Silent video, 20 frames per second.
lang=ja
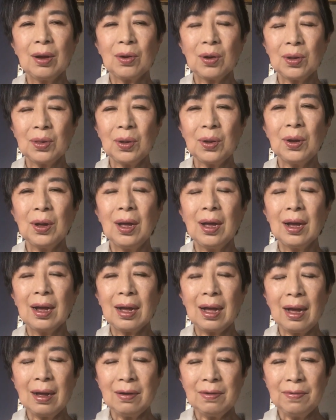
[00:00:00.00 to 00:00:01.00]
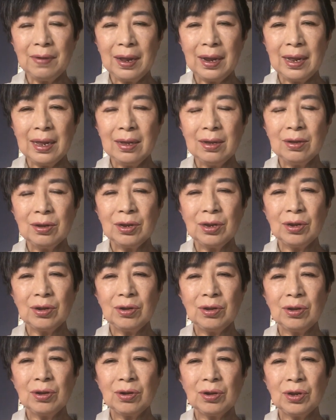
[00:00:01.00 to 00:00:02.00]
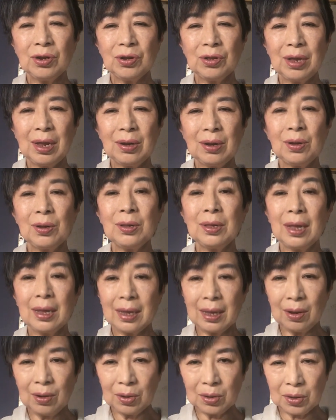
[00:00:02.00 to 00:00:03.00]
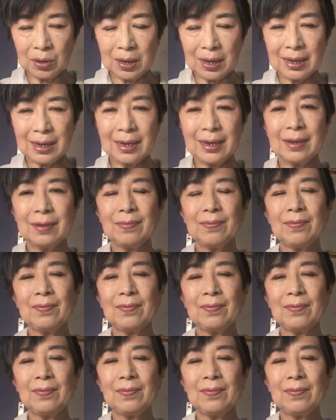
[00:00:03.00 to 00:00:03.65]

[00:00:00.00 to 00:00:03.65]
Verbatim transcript: このカウフェリング収容所での出来事です。